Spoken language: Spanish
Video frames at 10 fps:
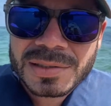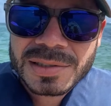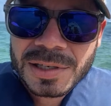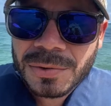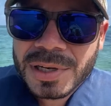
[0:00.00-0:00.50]

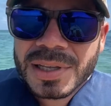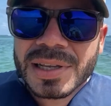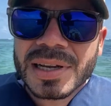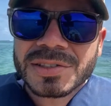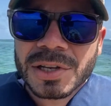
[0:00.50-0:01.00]

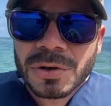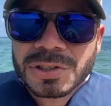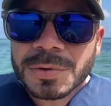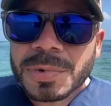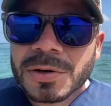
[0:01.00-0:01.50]
Recuerden que el Señor
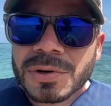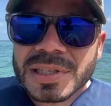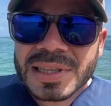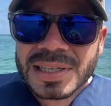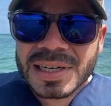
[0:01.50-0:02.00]
siempre nos
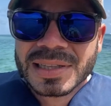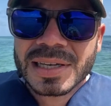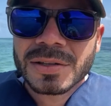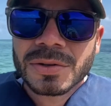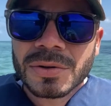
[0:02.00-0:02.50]
está
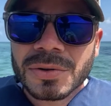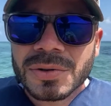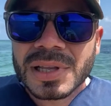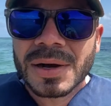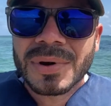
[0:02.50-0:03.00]
tratando
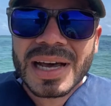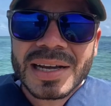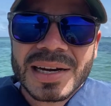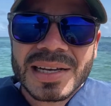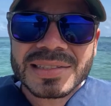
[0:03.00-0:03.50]
de
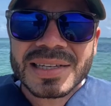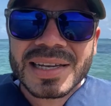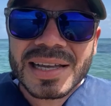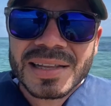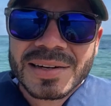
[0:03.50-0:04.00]
hablar
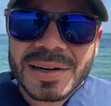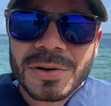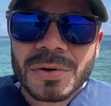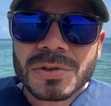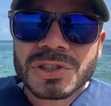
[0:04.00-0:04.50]
acerca del
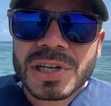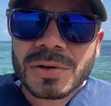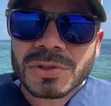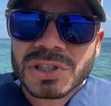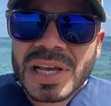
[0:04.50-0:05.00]
reino de los
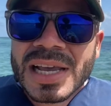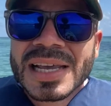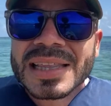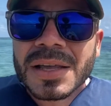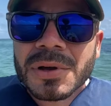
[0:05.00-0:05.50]
cielos.
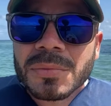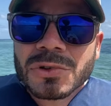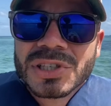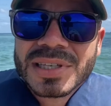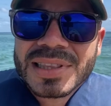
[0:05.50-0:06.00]

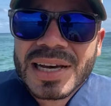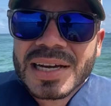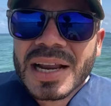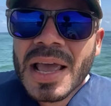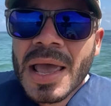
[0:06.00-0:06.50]
Debemos
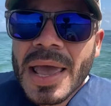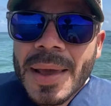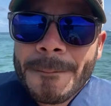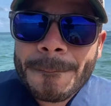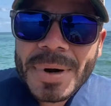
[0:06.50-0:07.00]
estar
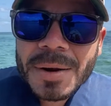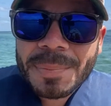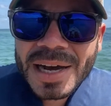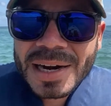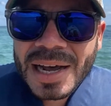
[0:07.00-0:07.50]

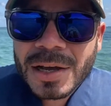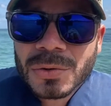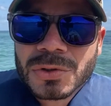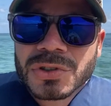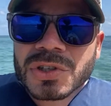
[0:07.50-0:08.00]

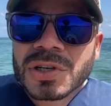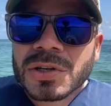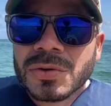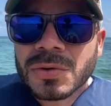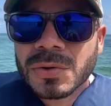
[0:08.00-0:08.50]
preparados.
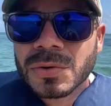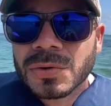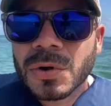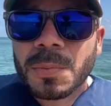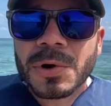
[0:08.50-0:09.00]
No
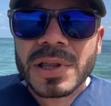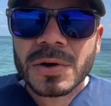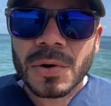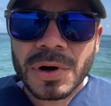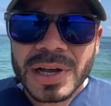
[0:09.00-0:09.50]
nos puede
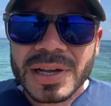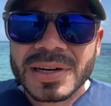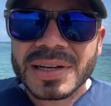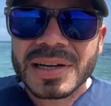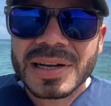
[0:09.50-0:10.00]

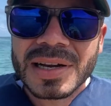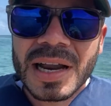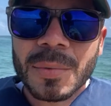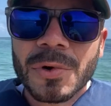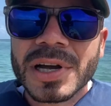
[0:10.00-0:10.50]
coger
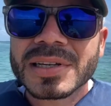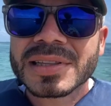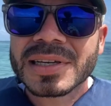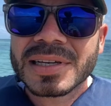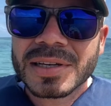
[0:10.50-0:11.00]
la
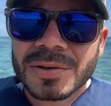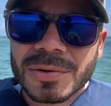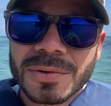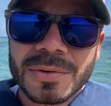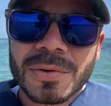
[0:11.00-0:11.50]
muerte
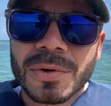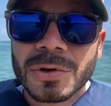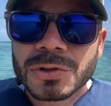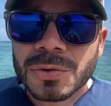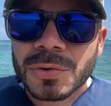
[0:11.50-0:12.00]

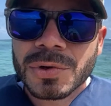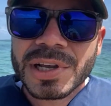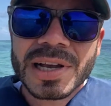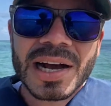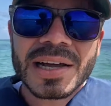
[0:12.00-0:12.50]
o su
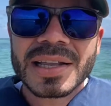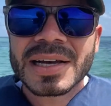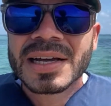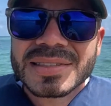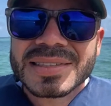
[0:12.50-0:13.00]

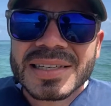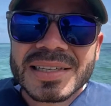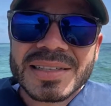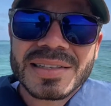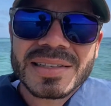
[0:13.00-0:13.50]
llegada
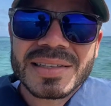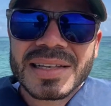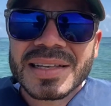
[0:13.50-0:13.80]
sin,